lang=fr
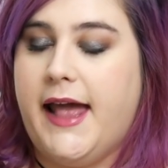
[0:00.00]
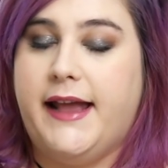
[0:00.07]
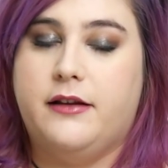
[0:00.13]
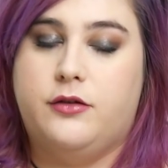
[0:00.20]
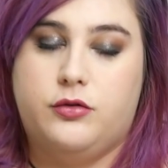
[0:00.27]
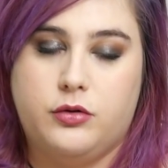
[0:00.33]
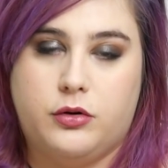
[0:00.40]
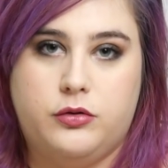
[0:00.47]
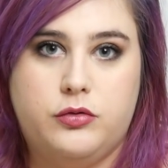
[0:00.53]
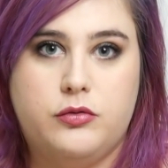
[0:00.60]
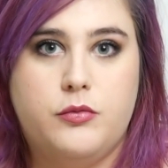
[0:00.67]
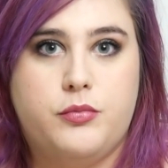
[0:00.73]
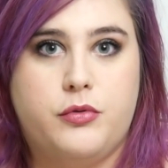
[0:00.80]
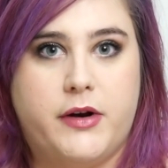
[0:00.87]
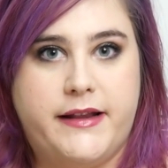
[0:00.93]
et
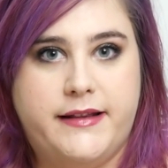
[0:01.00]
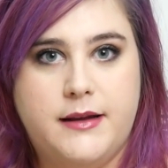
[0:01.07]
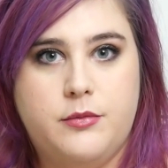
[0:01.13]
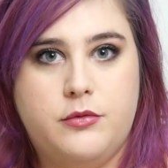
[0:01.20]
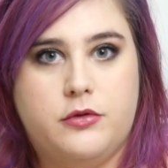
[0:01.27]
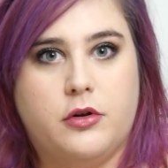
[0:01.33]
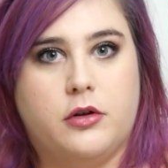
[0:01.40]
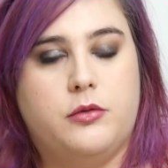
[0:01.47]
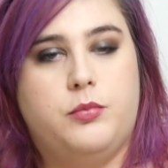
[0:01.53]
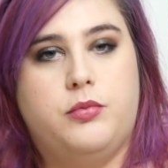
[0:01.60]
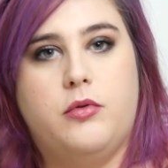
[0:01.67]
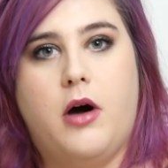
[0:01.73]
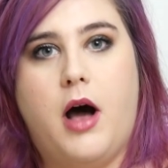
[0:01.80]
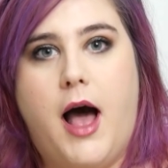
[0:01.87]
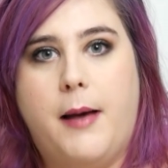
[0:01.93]
surtout pour les débutantes
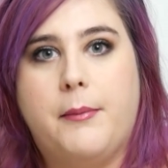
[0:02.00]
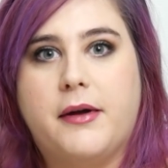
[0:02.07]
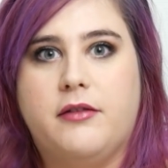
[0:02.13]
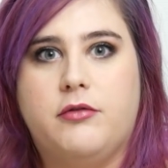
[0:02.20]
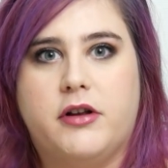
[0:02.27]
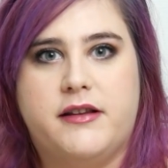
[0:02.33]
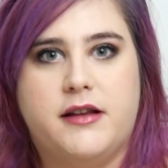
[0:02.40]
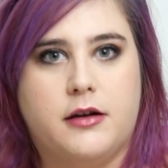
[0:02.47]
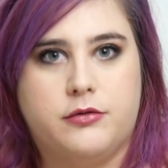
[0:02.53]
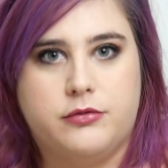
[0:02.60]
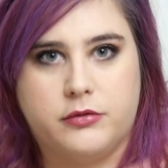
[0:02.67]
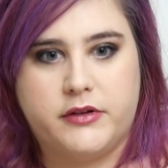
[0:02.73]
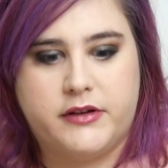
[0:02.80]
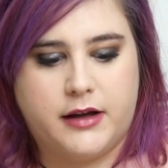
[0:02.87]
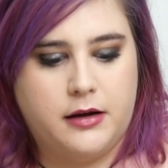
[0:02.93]
pour apprivoiser un
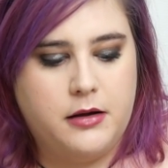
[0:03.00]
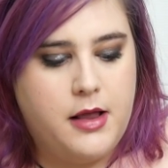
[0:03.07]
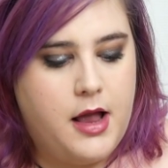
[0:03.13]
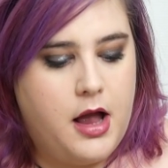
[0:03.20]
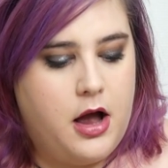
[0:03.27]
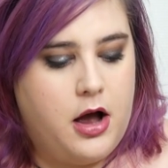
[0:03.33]
fond de teint.